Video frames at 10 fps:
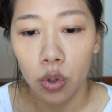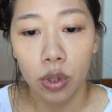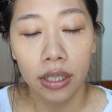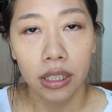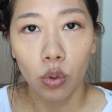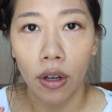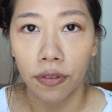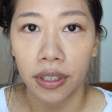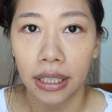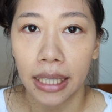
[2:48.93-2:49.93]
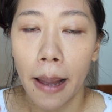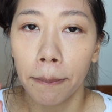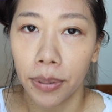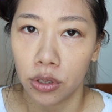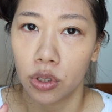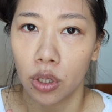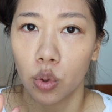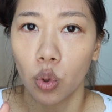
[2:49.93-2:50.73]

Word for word: 所以这款粉底它本身